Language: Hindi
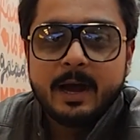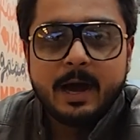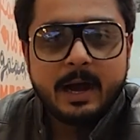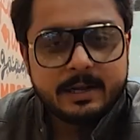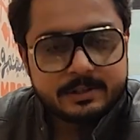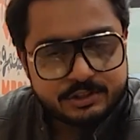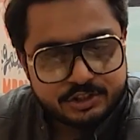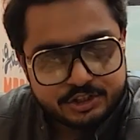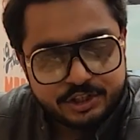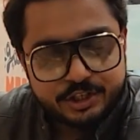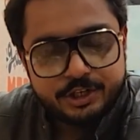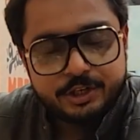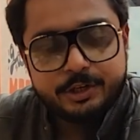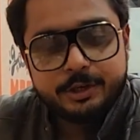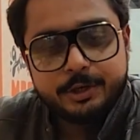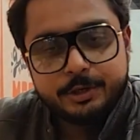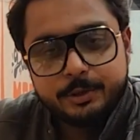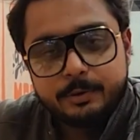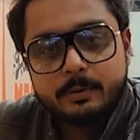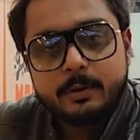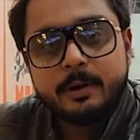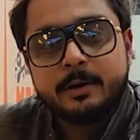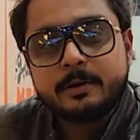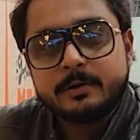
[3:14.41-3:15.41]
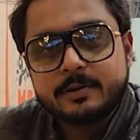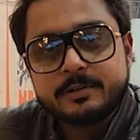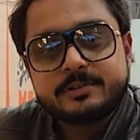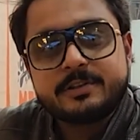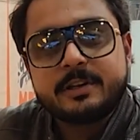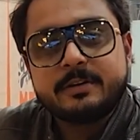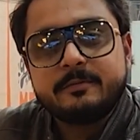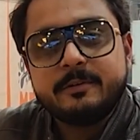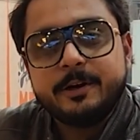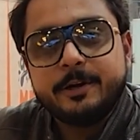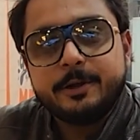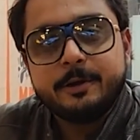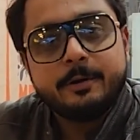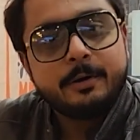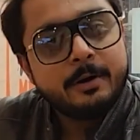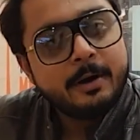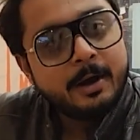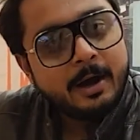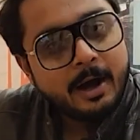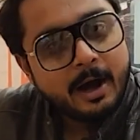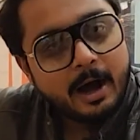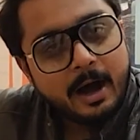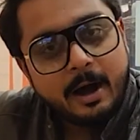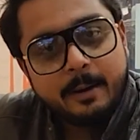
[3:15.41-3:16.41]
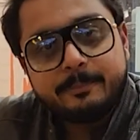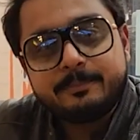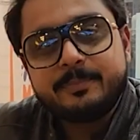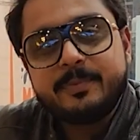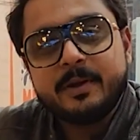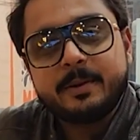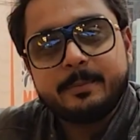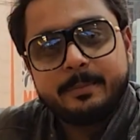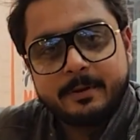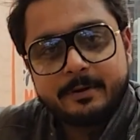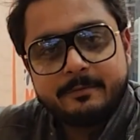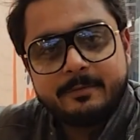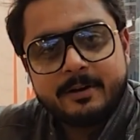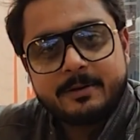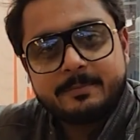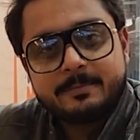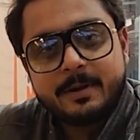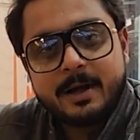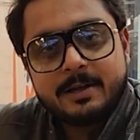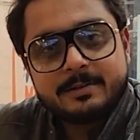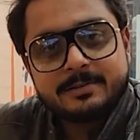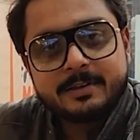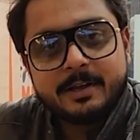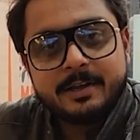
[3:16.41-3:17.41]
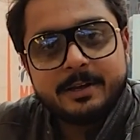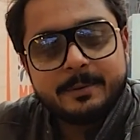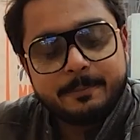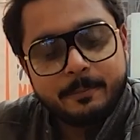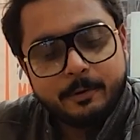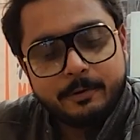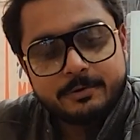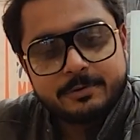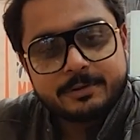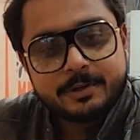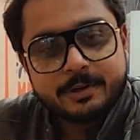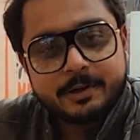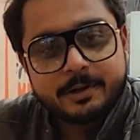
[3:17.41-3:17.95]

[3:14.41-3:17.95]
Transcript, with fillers: अच्छी न्यू और इंटरेस्टिंग वीडियो आप तक बर वक्त बसानी पहुँच